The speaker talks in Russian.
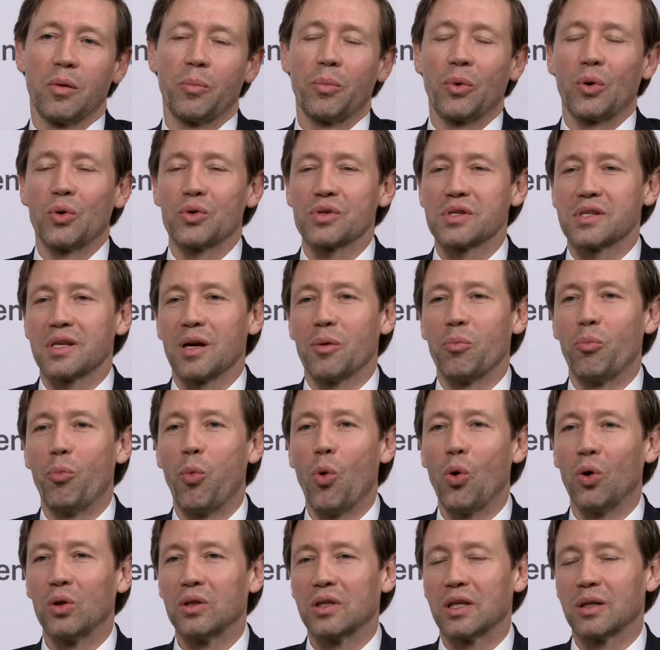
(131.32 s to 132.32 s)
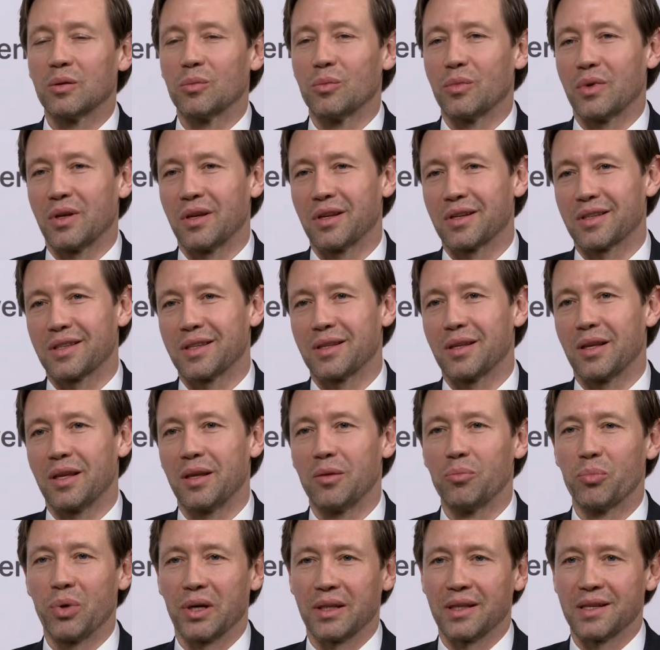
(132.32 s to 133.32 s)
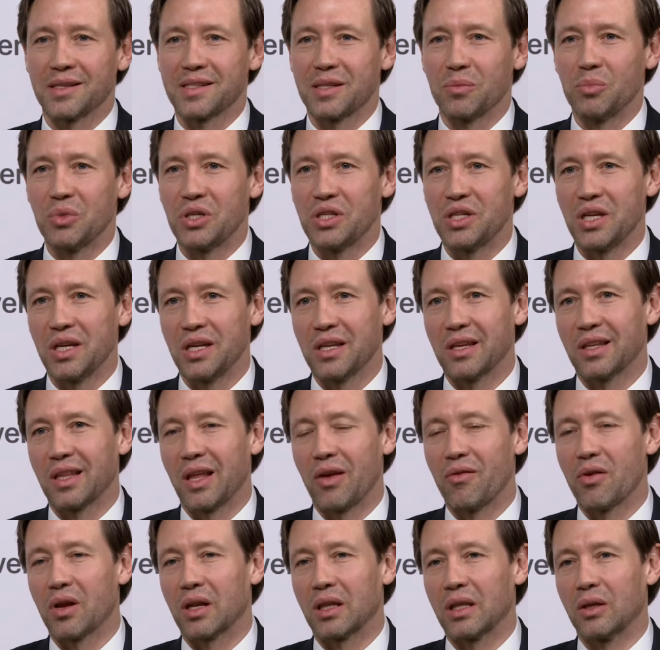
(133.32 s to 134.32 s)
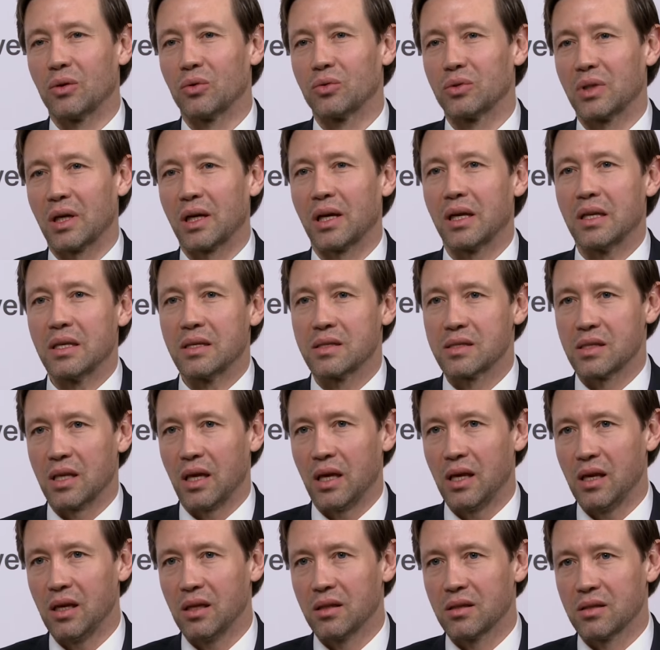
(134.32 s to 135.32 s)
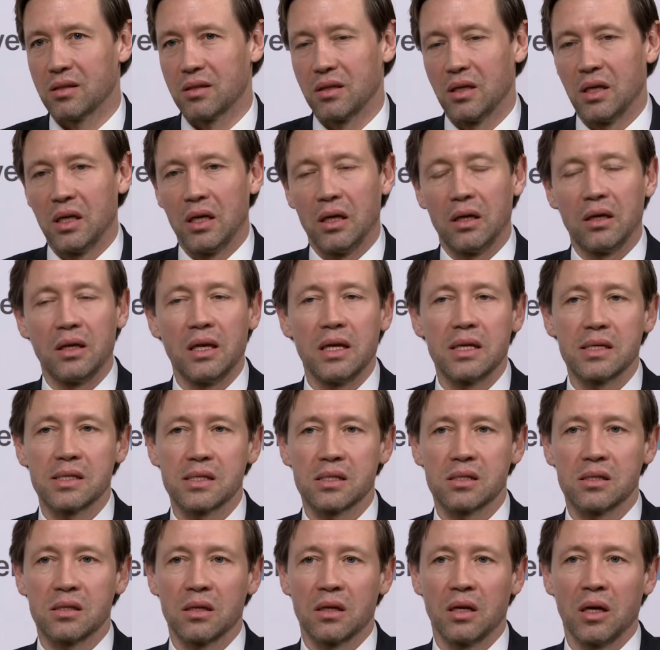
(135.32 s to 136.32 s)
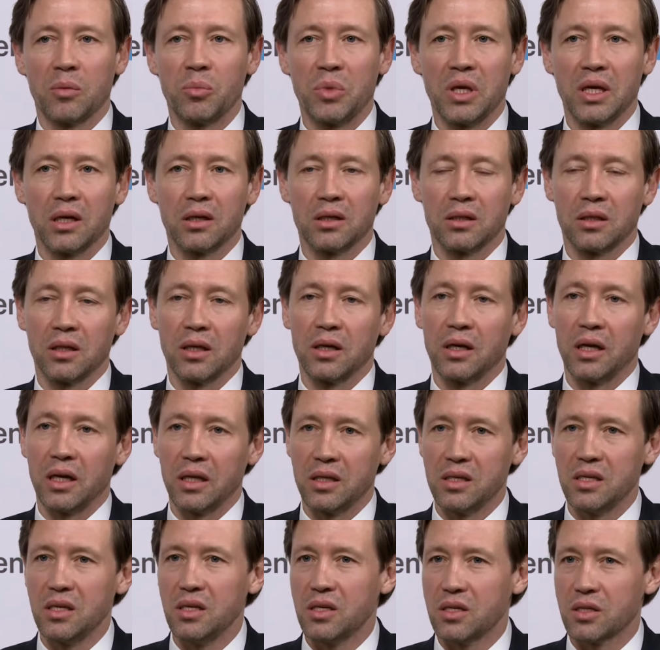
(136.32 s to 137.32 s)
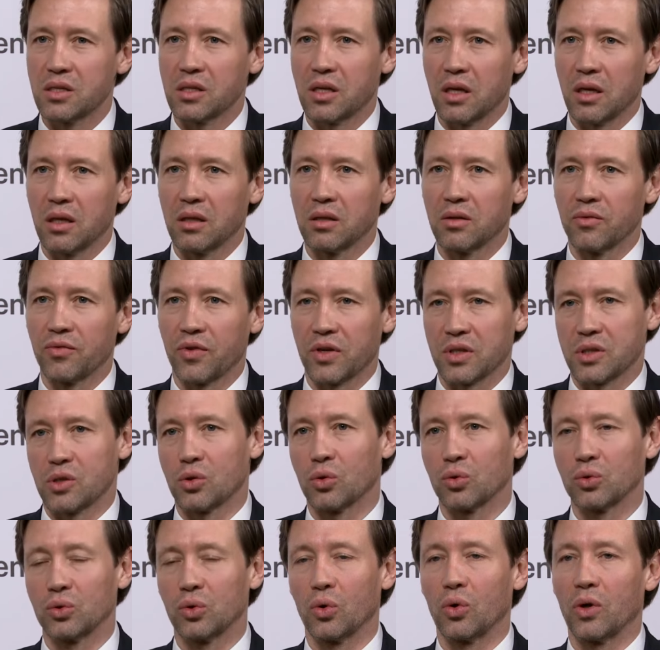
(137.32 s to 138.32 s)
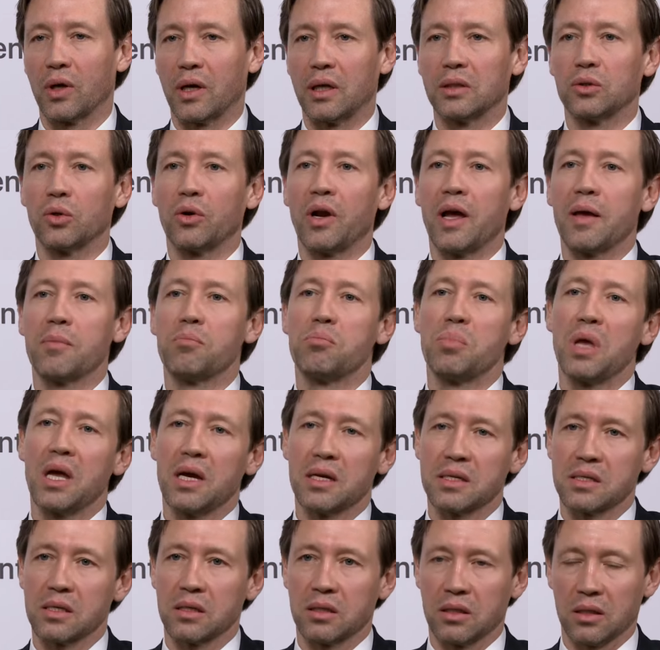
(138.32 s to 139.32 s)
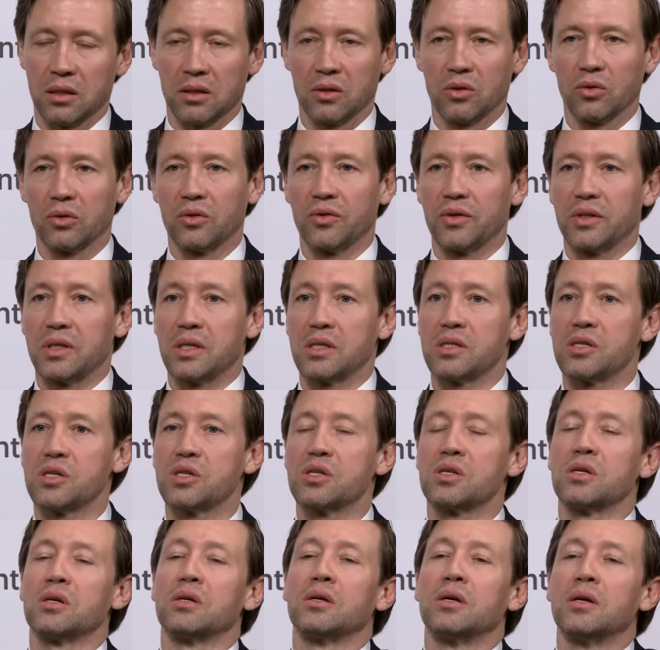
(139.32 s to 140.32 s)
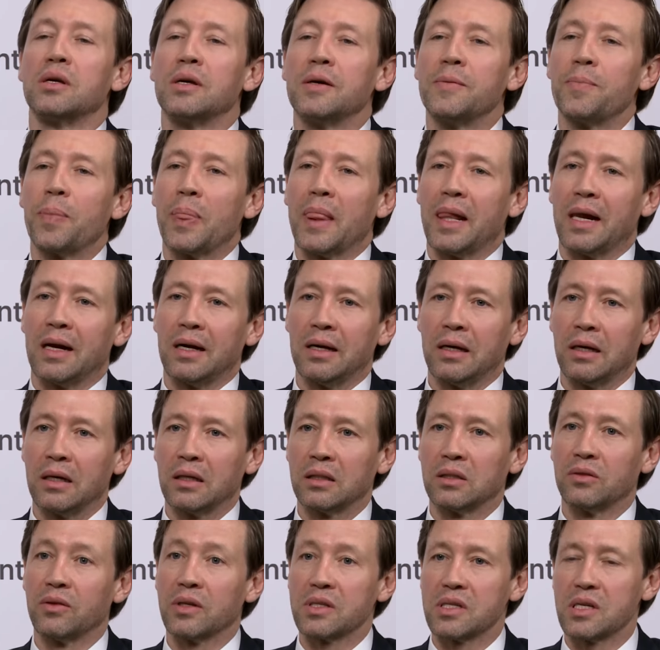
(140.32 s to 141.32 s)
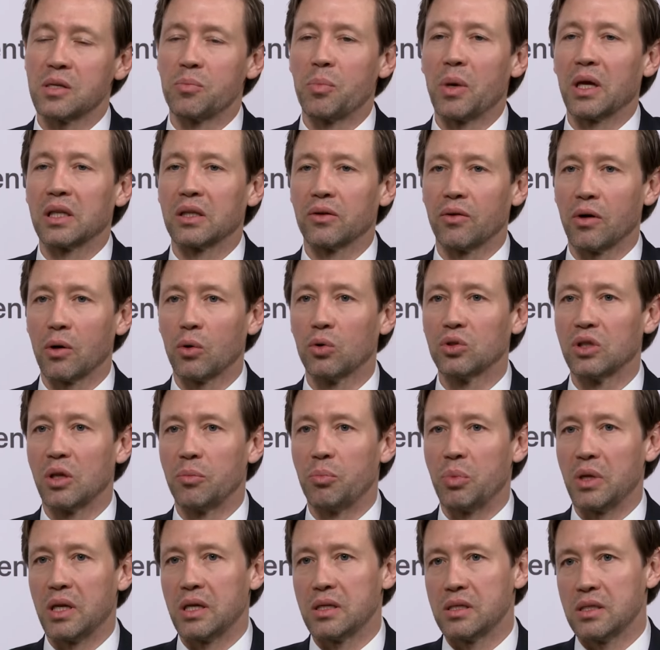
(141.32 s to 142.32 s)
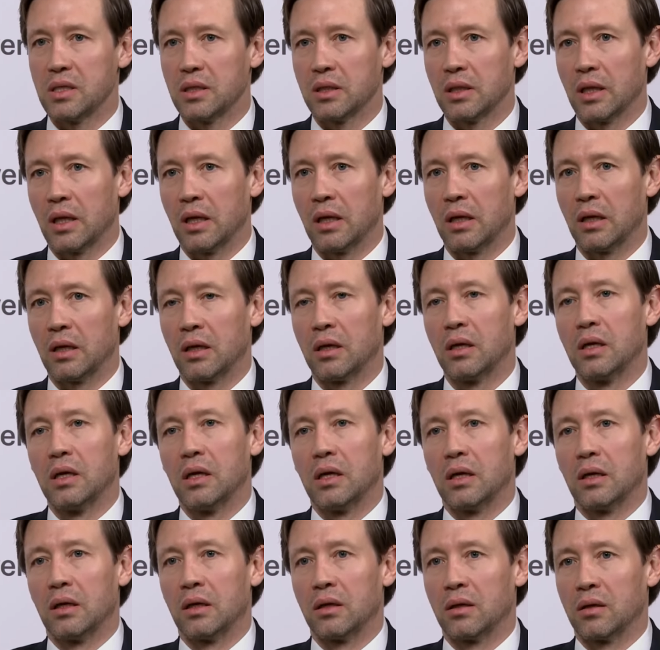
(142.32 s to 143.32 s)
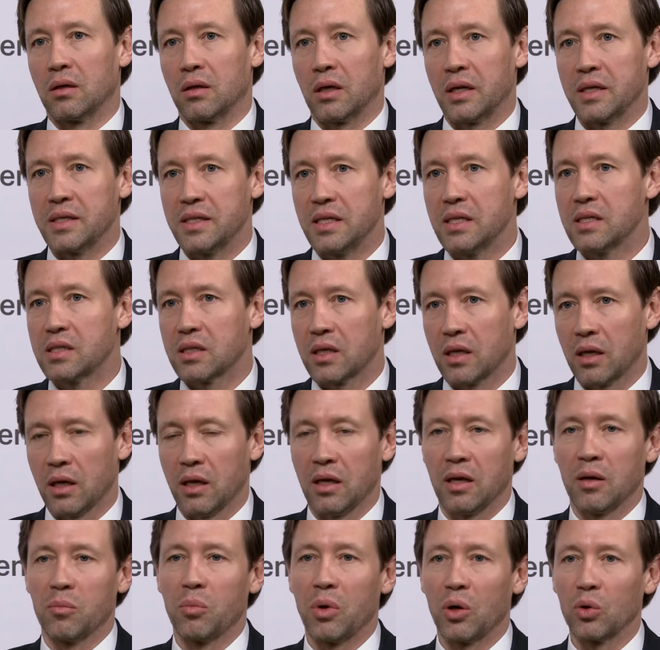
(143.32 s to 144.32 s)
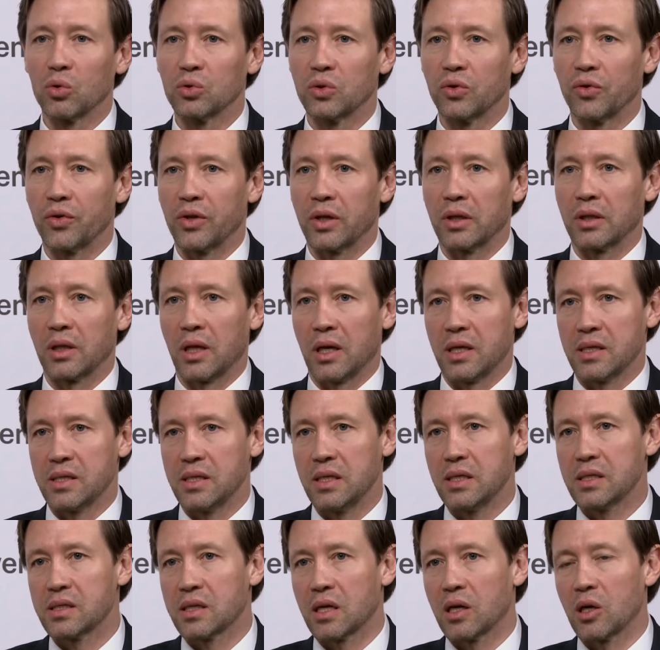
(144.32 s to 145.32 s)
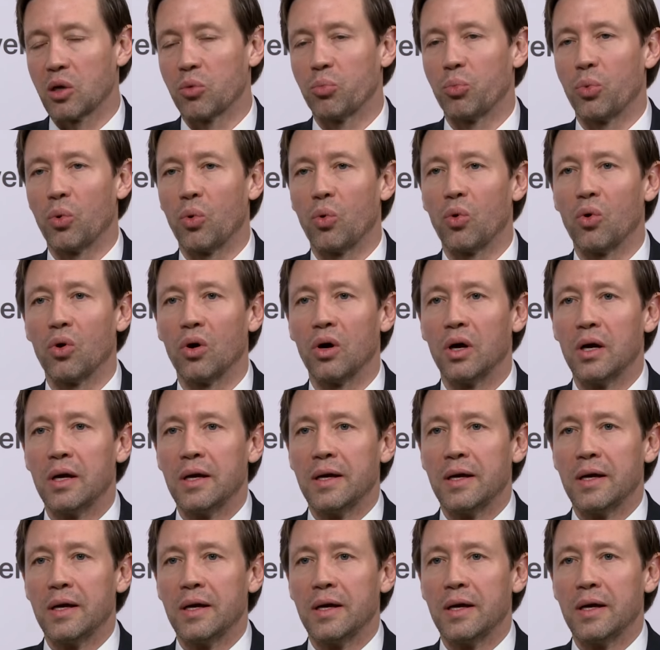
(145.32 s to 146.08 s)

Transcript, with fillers: Вопрос о полном импортозамещении, наверное, он так и не стоит. Есть объекты критической инфраструктуры, которые обязаны до 2000 2025 года перейти на э, российское оборудование, на российское ПО.